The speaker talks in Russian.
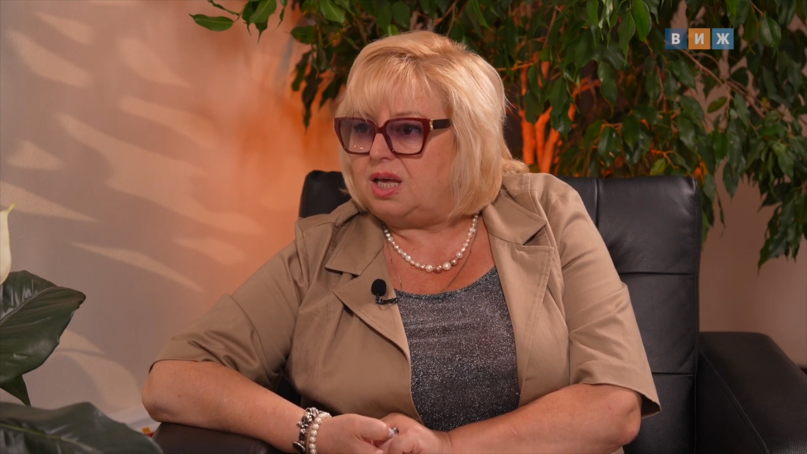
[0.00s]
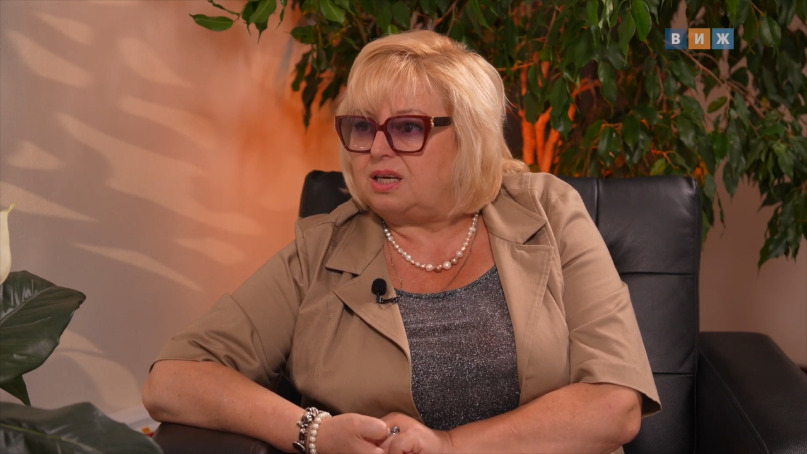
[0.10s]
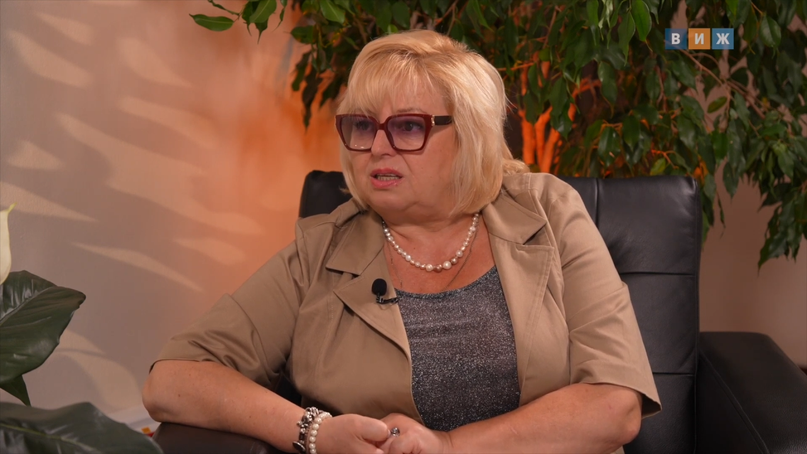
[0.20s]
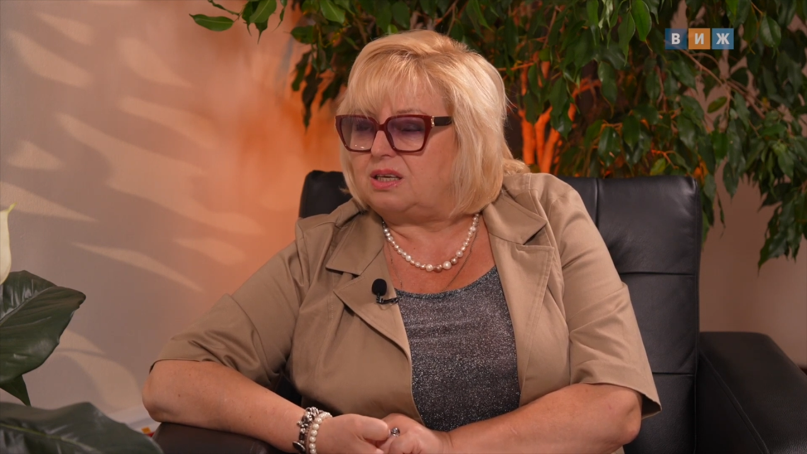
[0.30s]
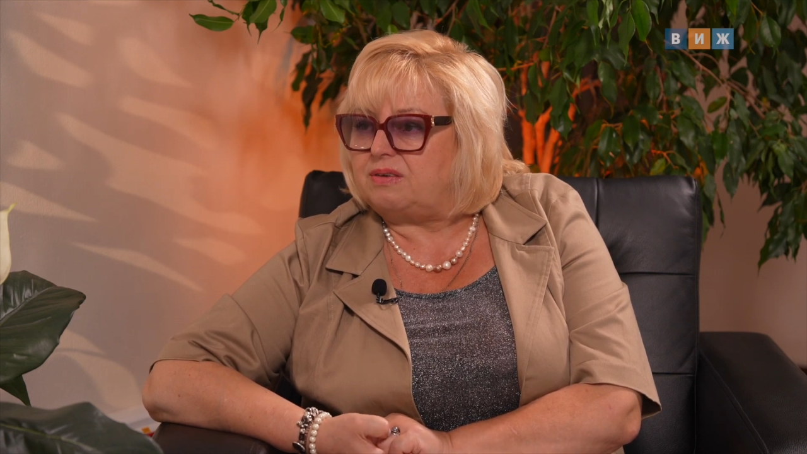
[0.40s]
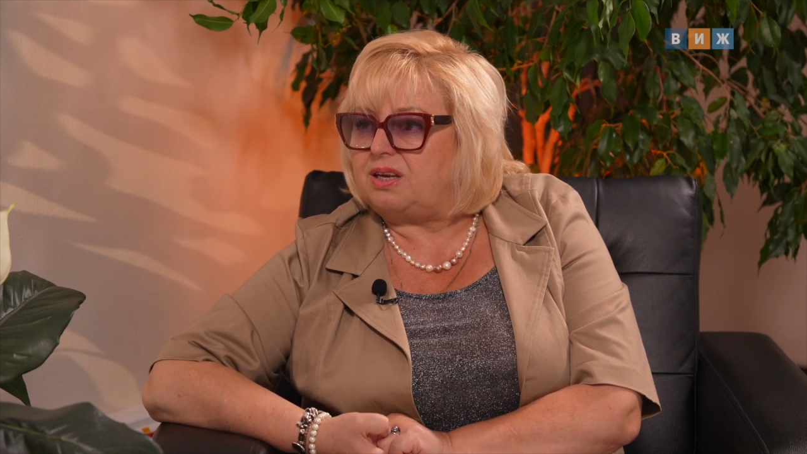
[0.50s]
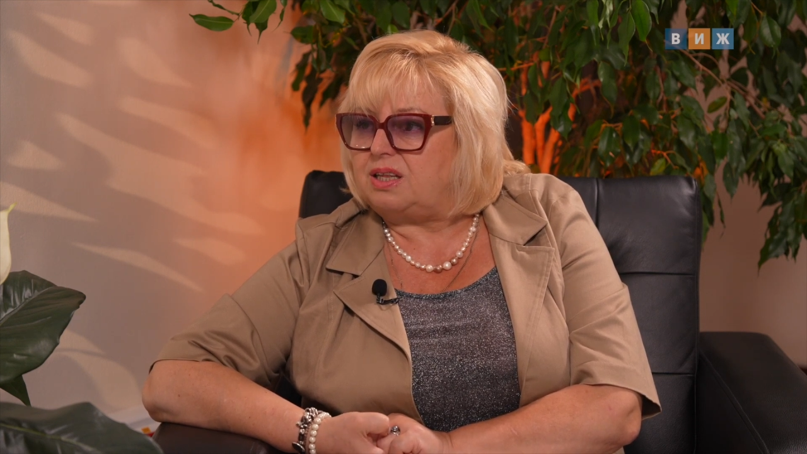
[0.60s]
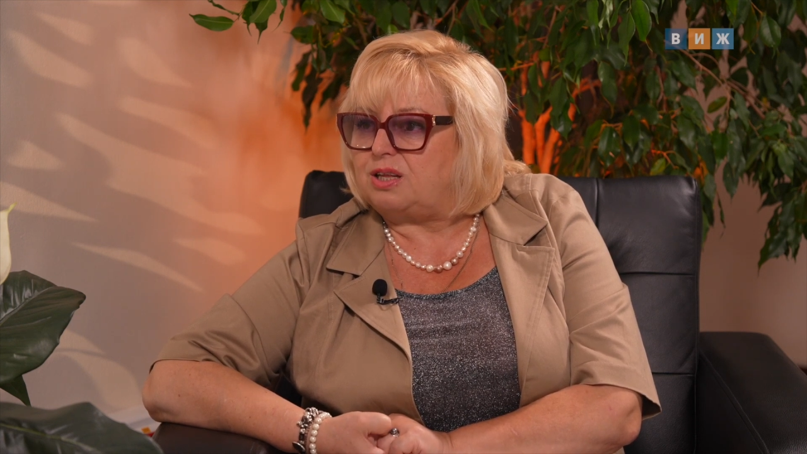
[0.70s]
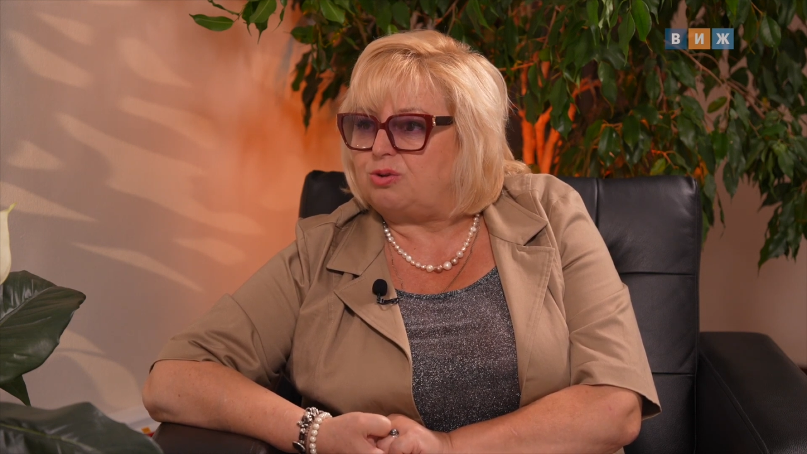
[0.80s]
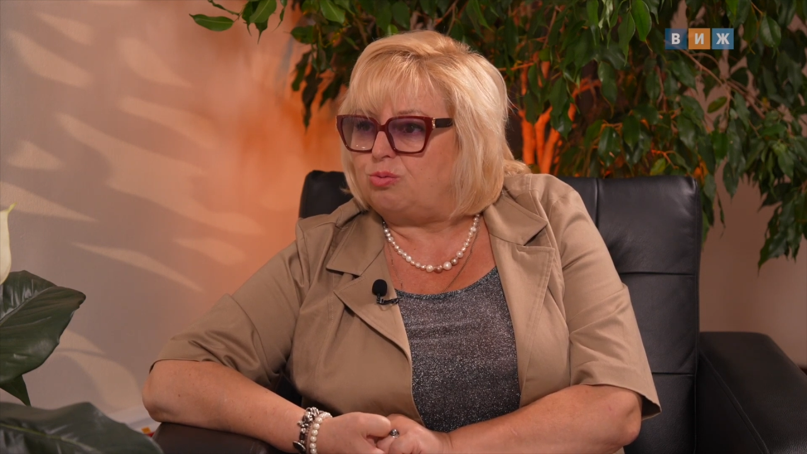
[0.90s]
это
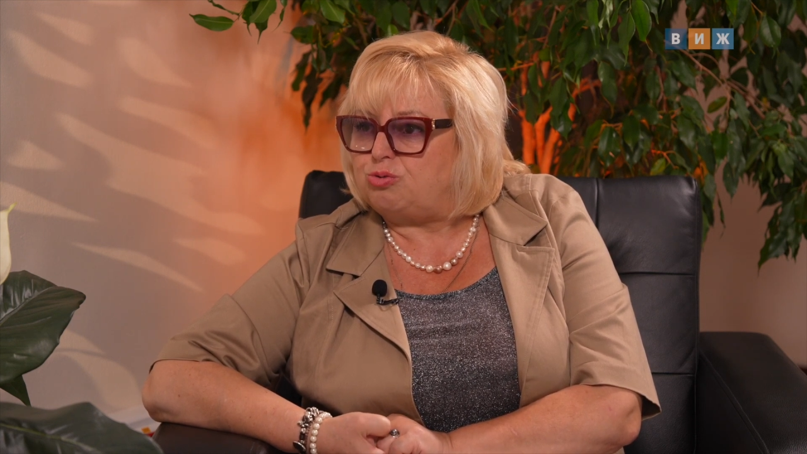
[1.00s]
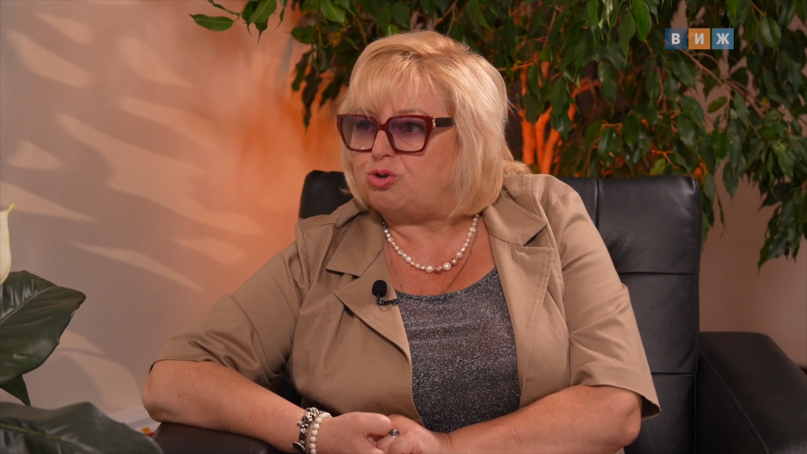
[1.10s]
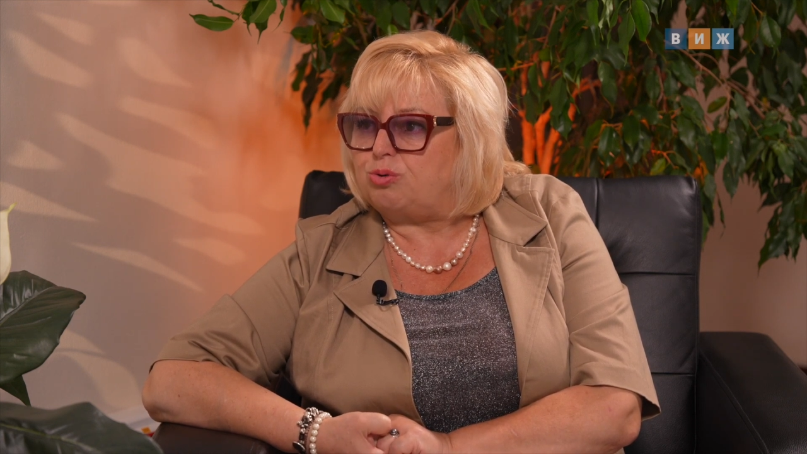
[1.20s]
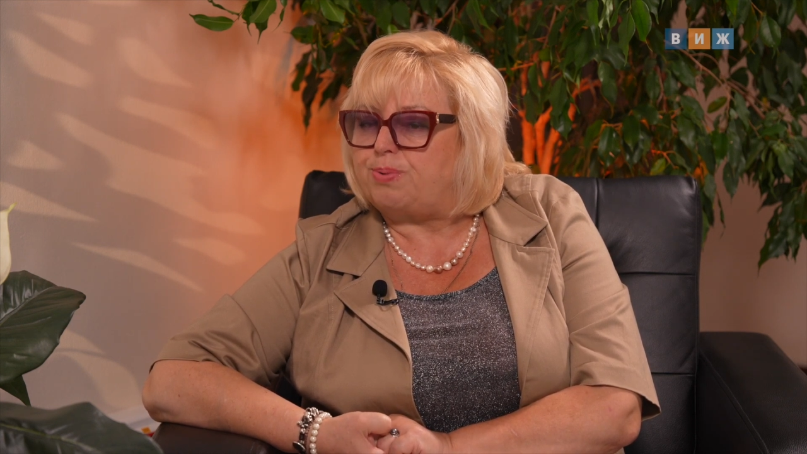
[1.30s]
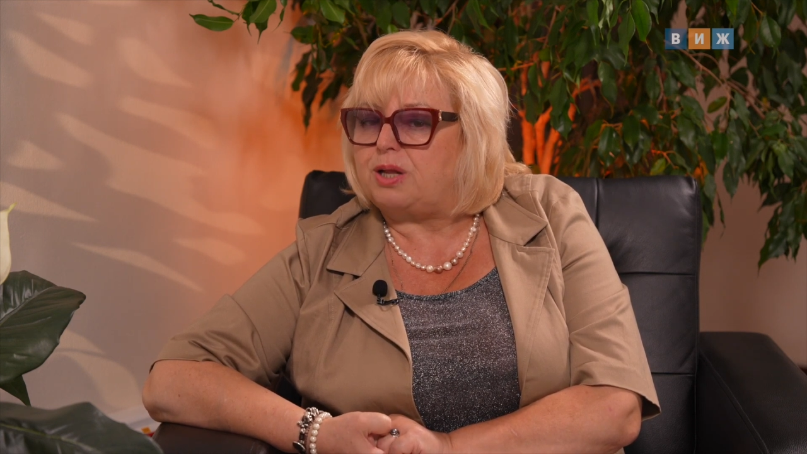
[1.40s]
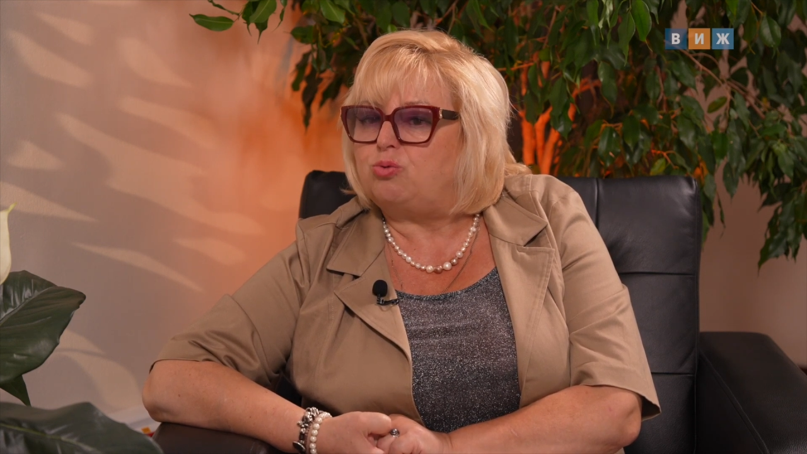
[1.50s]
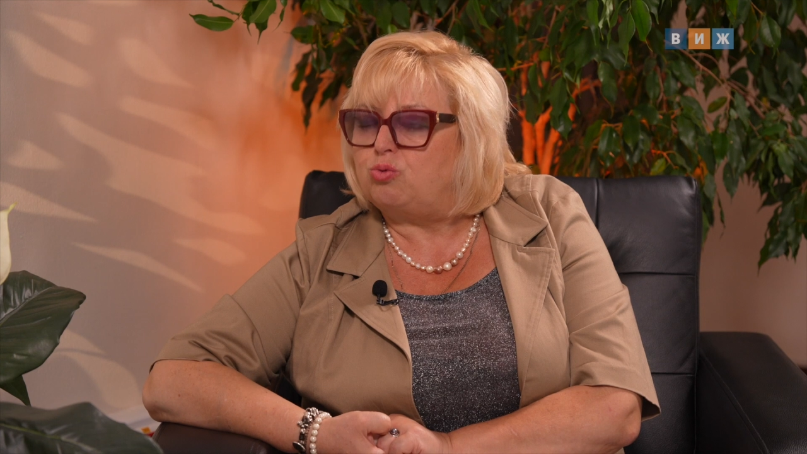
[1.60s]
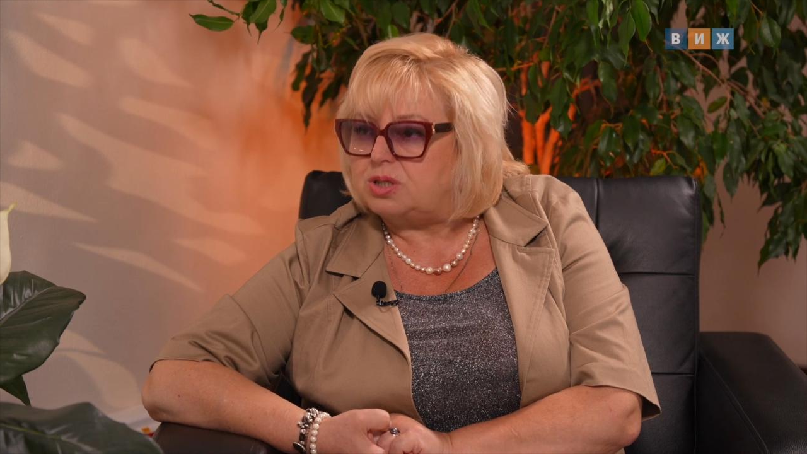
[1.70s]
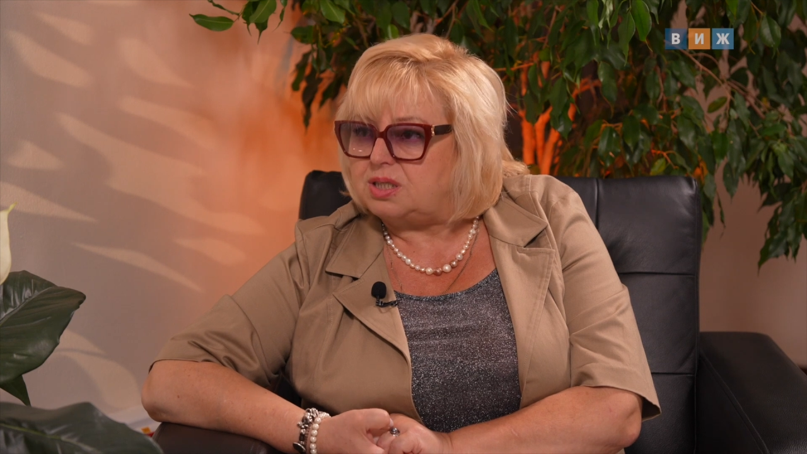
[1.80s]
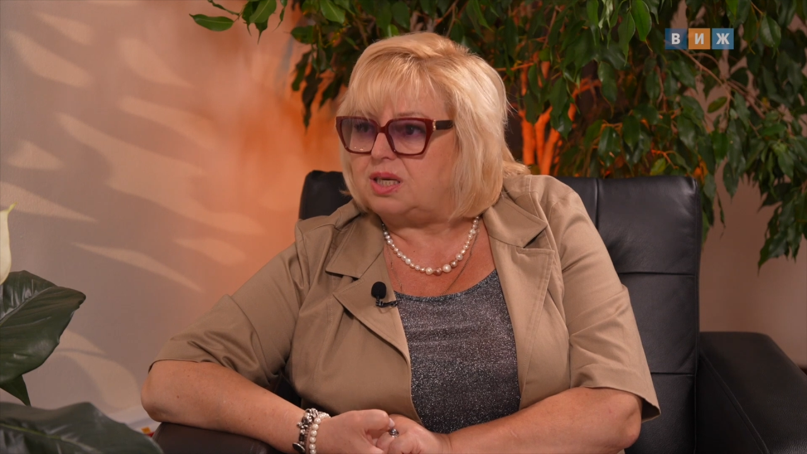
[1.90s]
говорит о том, что
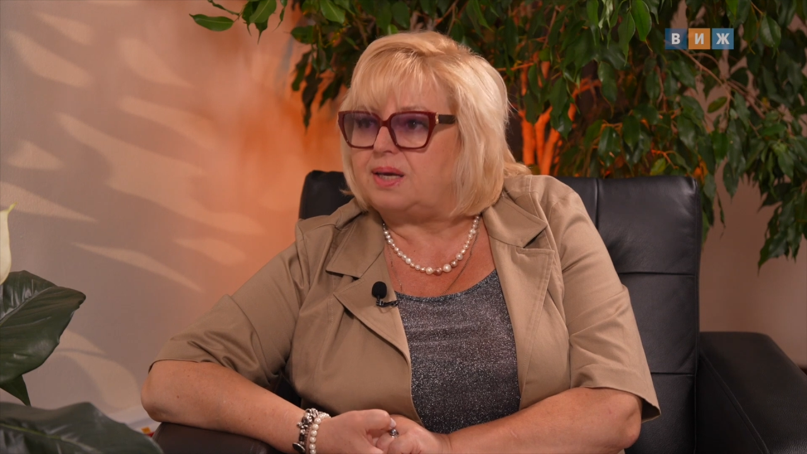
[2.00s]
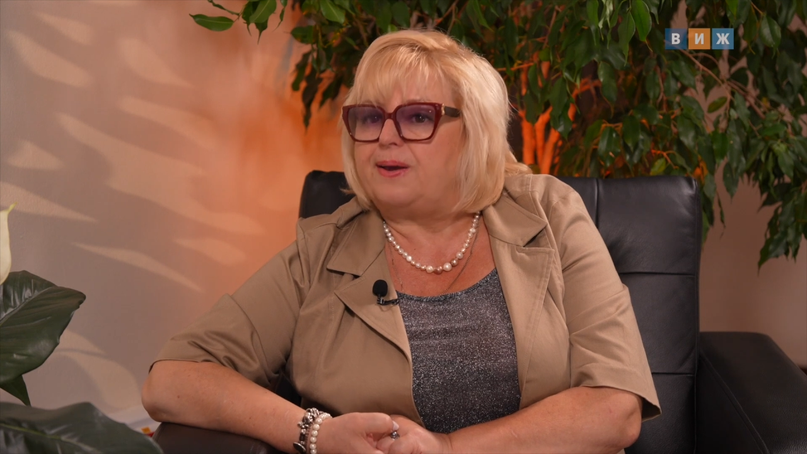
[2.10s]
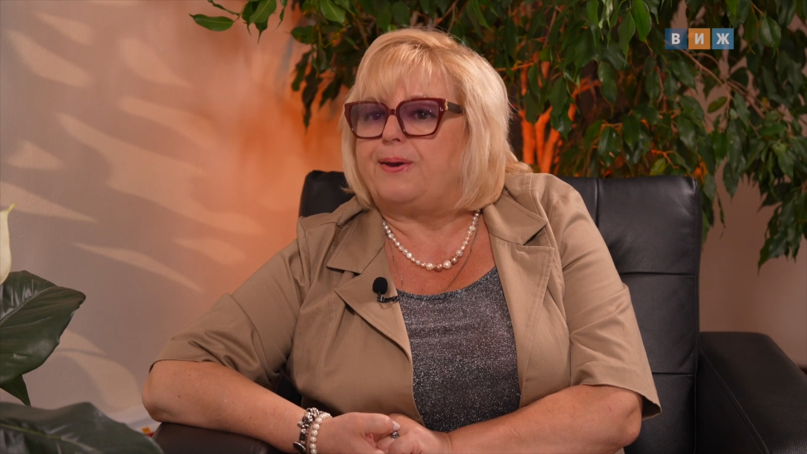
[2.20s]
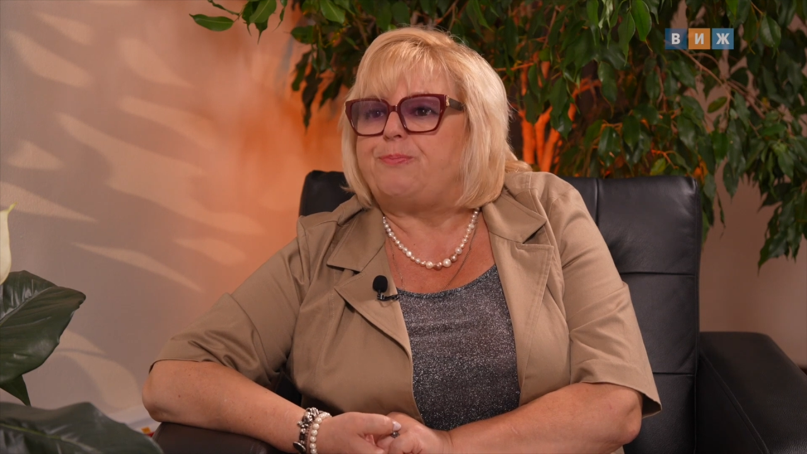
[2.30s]
продукция